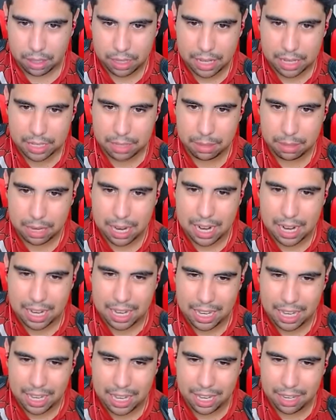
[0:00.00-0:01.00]
E essa...
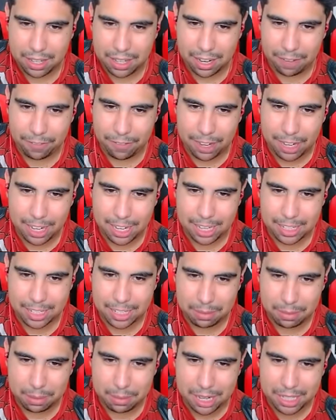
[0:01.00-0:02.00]
Aê, já ia falar. E essa é a
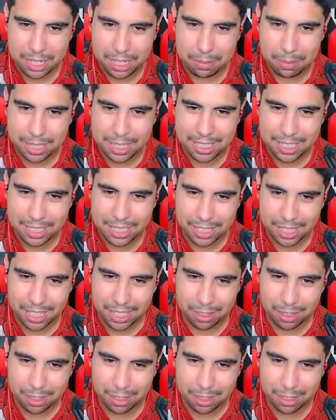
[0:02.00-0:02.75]
minha imagem remanescente aqui